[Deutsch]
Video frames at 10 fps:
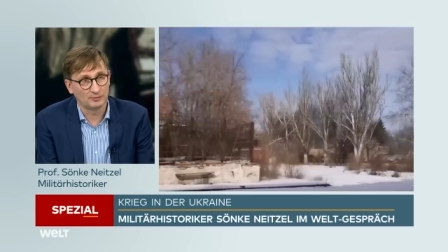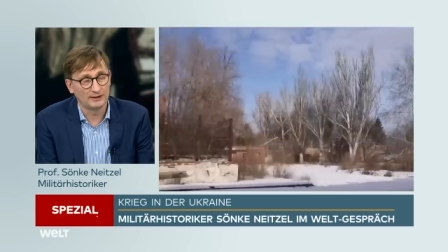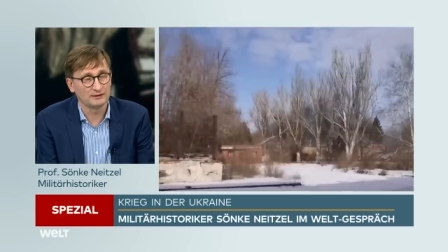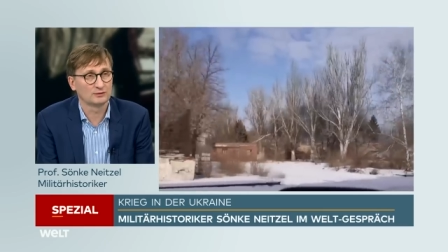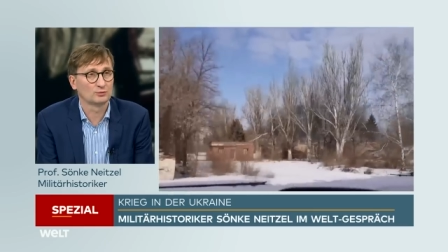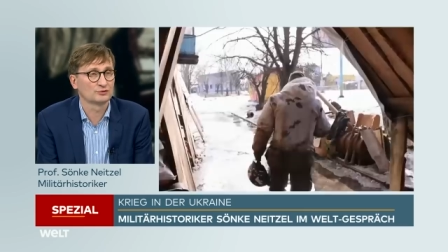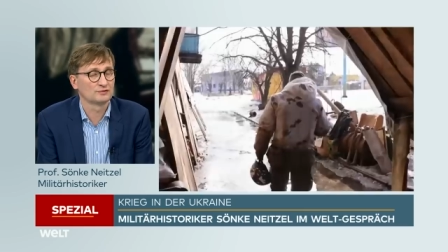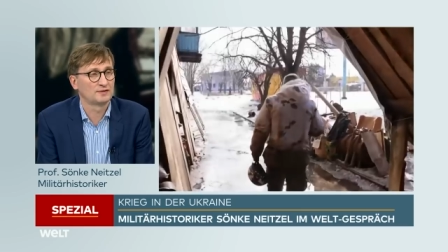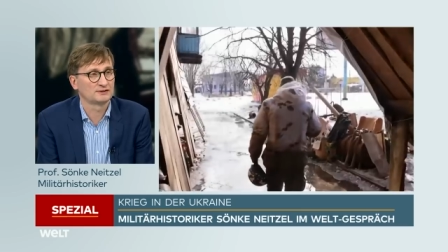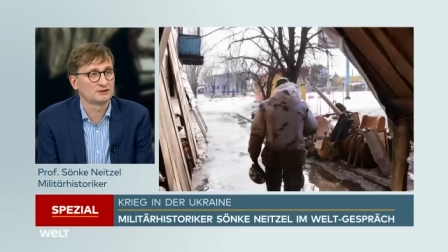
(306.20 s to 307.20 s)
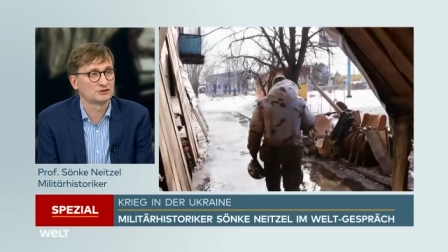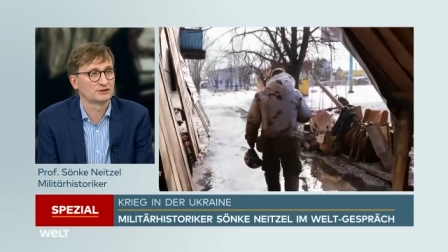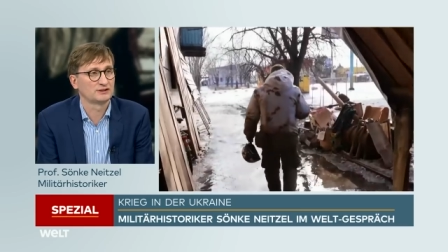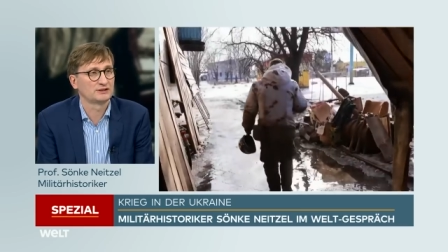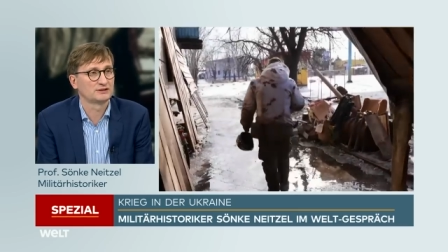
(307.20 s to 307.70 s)
zweiten großen
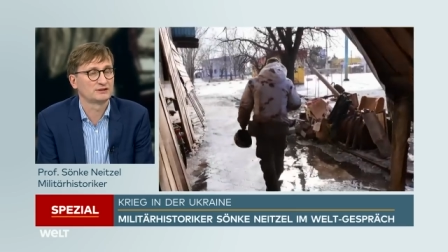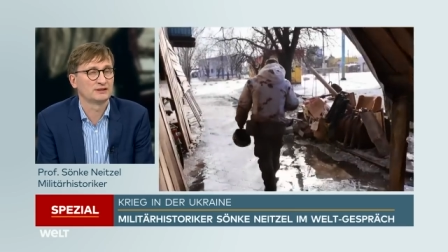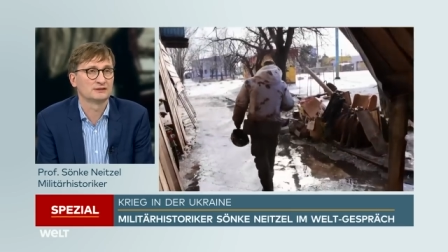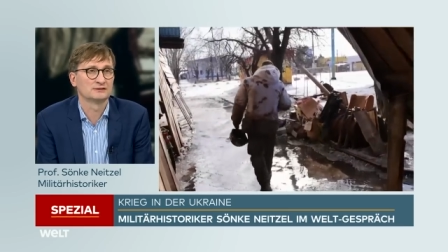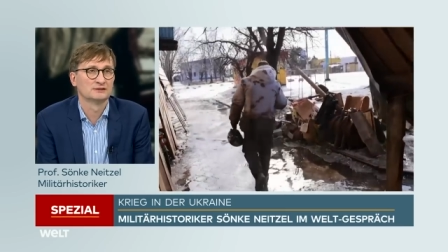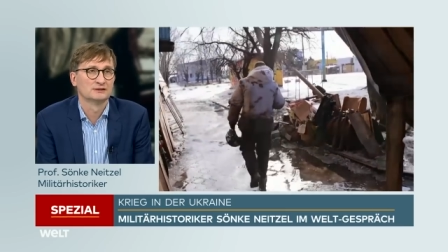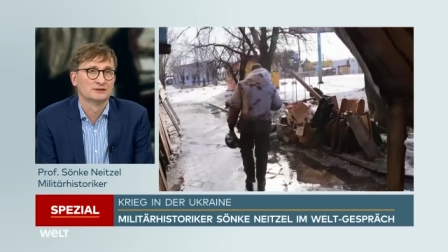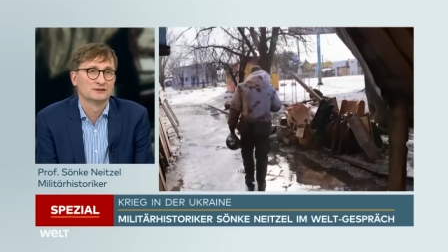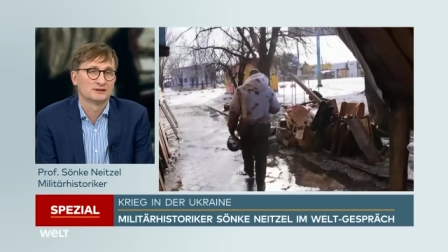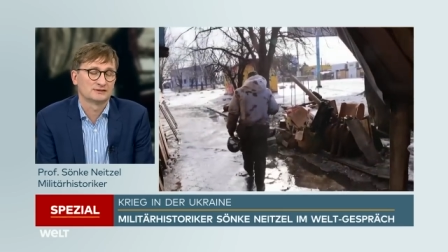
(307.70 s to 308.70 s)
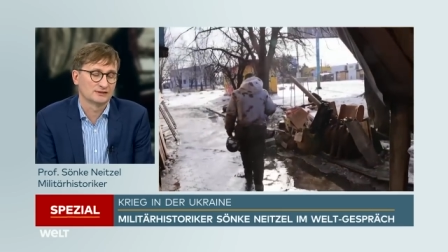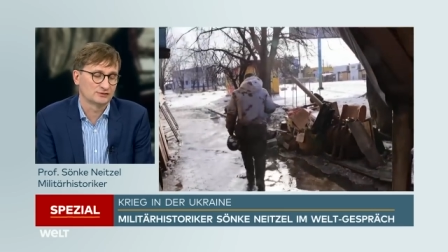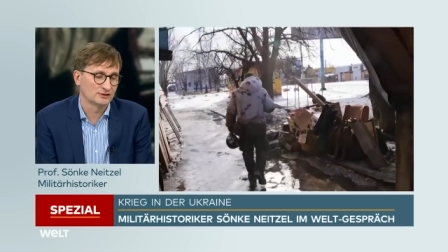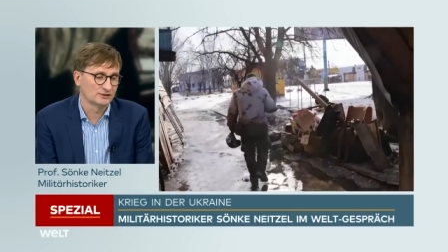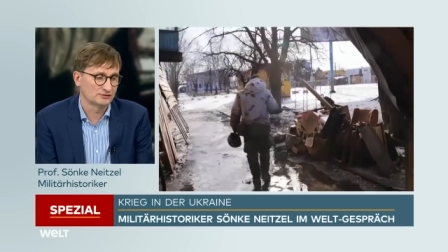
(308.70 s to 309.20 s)
Vaterländischen Krieg gegen das
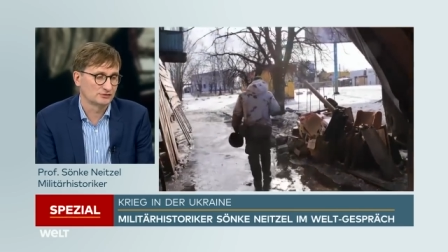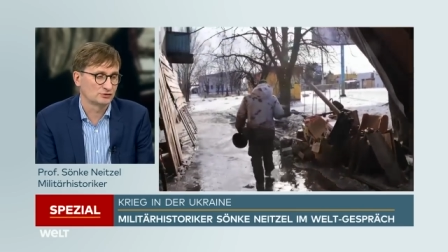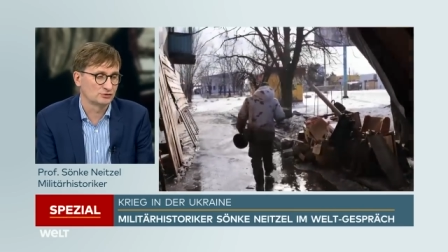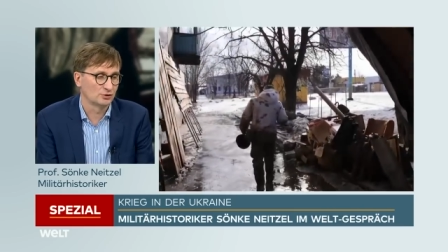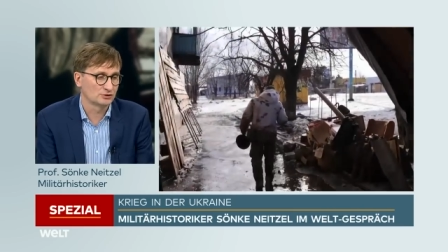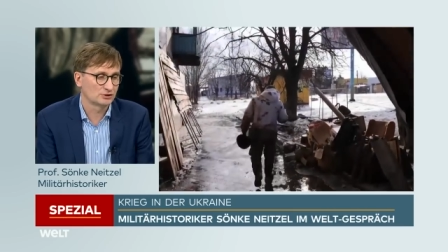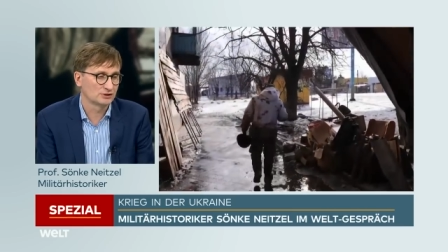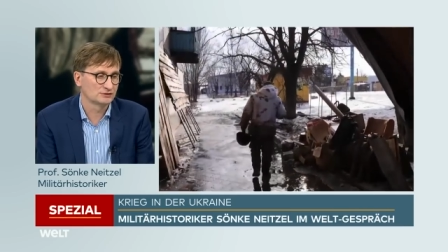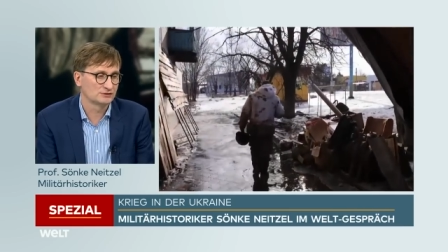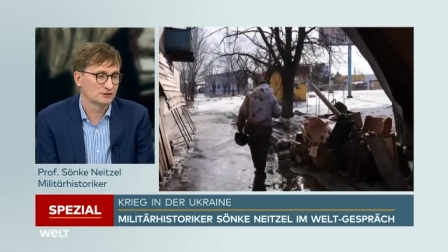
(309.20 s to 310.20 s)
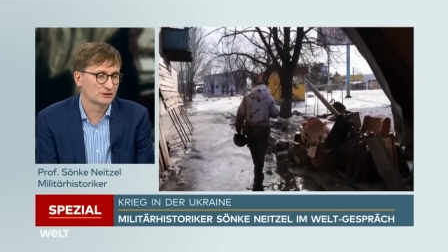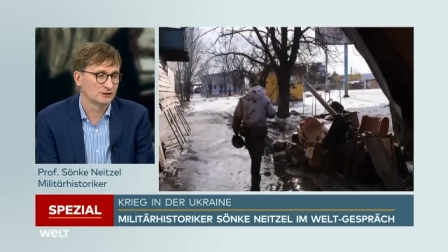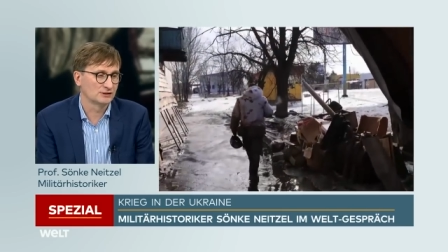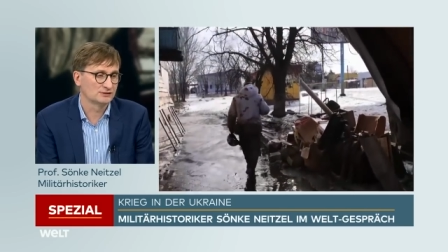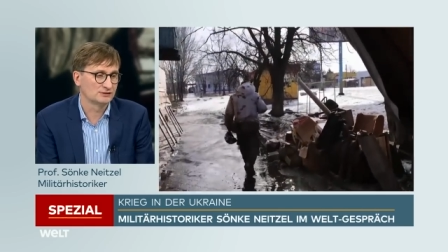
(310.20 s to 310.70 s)
nationalsozialistische Deutschland äh,
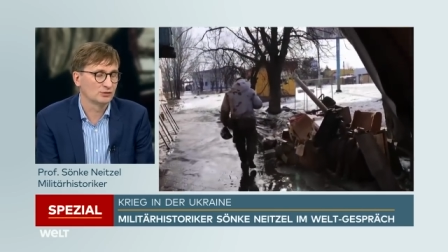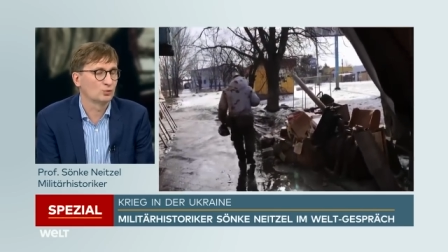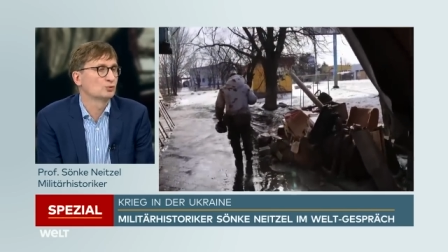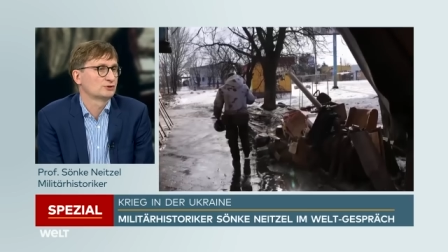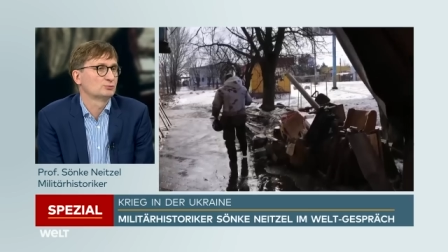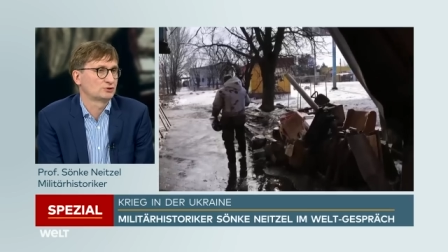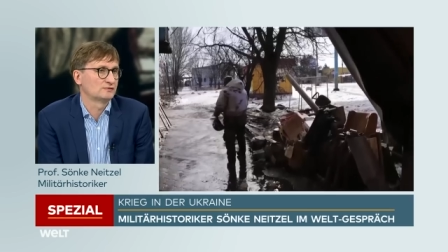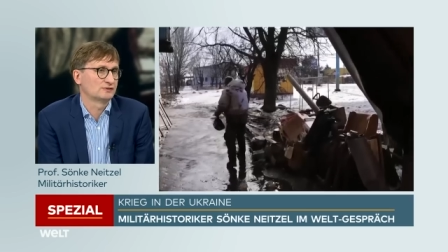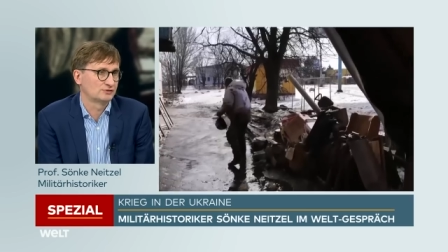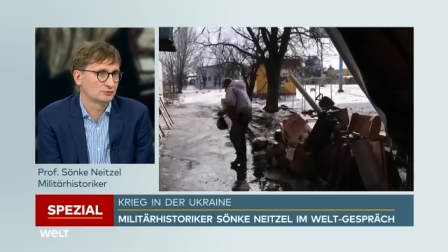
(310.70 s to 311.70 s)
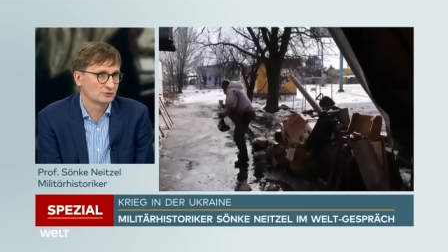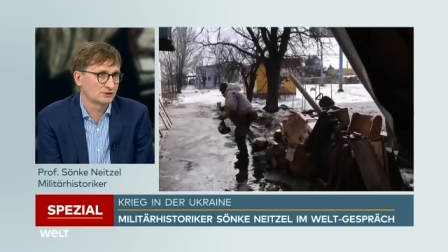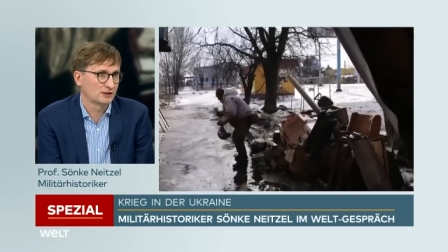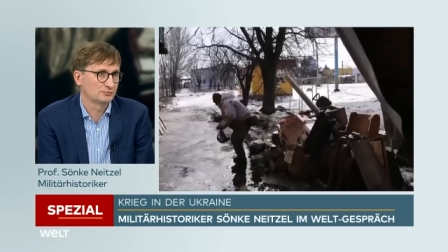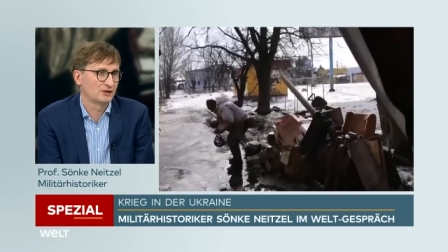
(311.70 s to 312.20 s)
es eine große Motivation
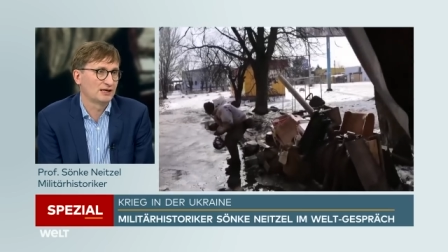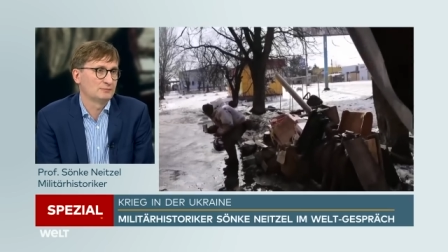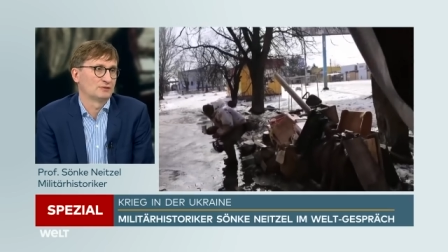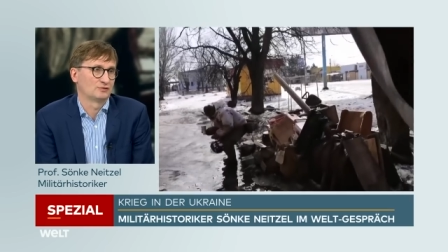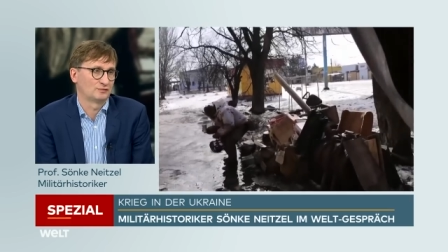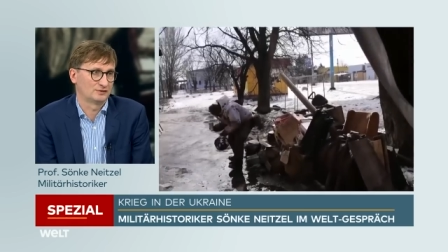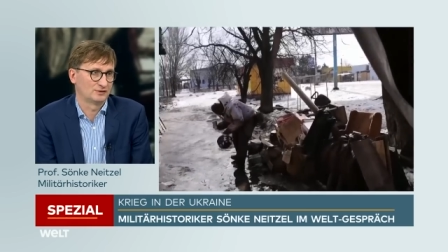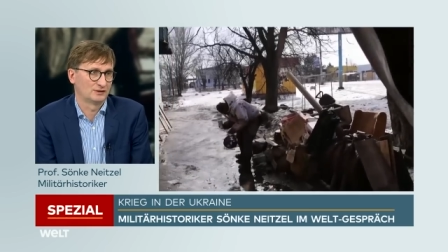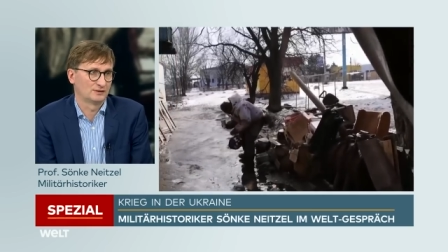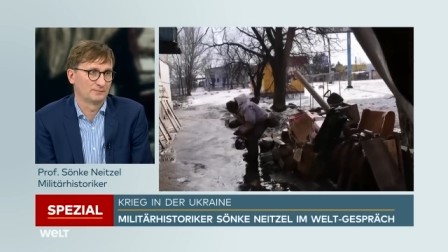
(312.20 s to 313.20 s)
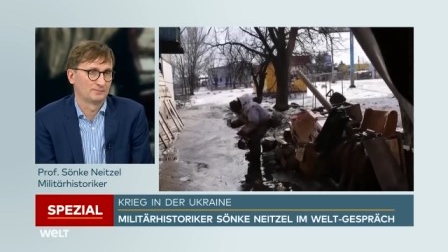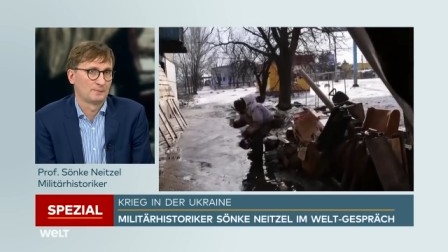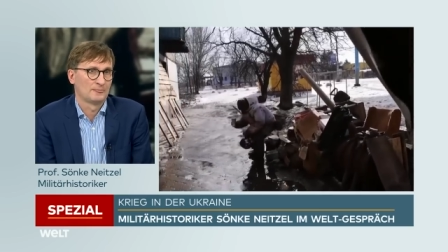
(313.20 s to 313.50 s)
gab, die Heimat zu verteidigen.